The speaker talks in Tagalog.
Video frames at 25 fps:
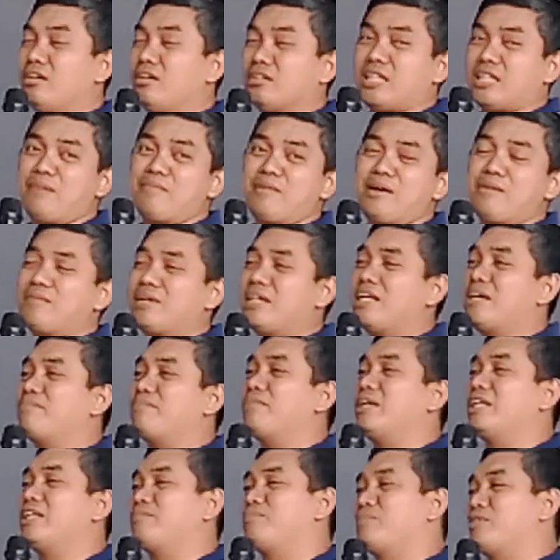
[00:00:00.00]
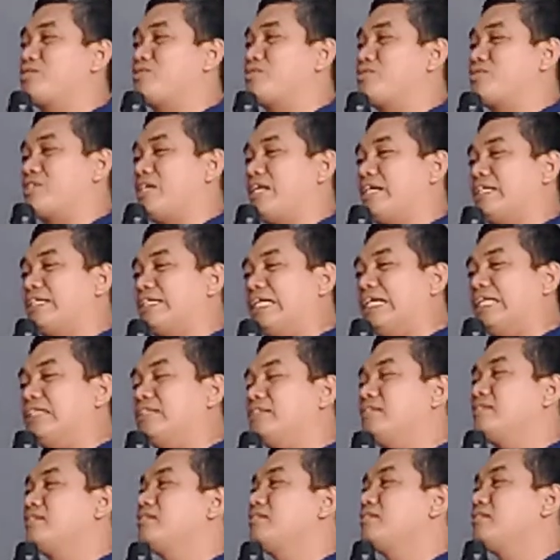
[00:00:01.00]
tama man ang bali
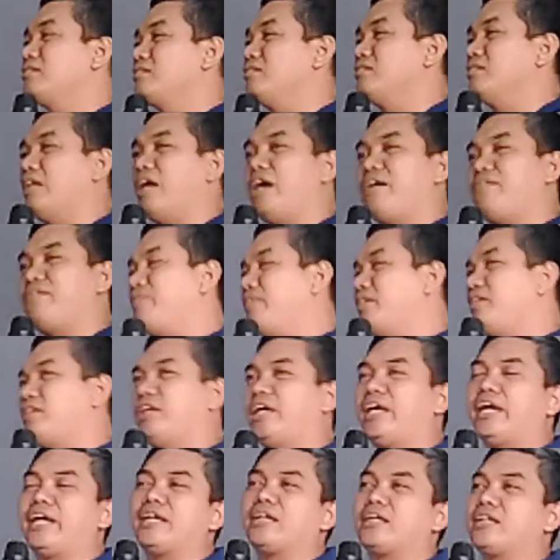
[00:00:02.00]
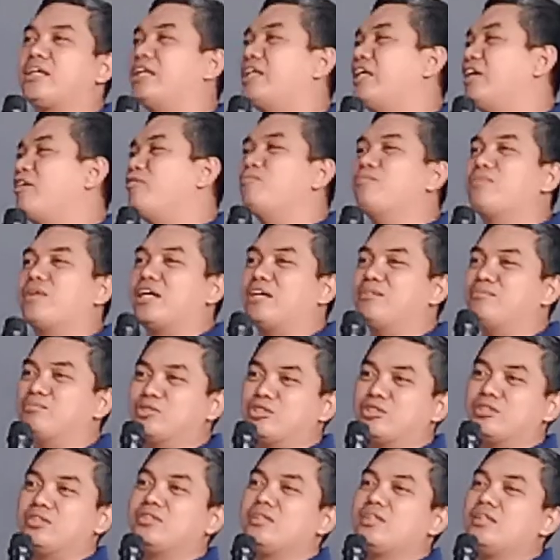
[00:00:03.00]
pasutyagan and everything nga giniubra
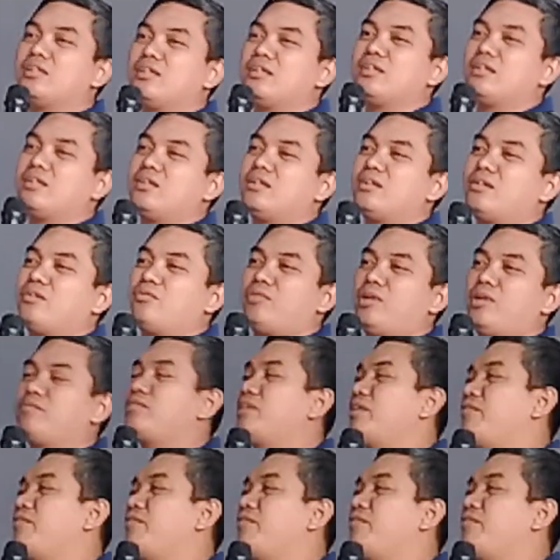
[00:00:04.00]
mo we have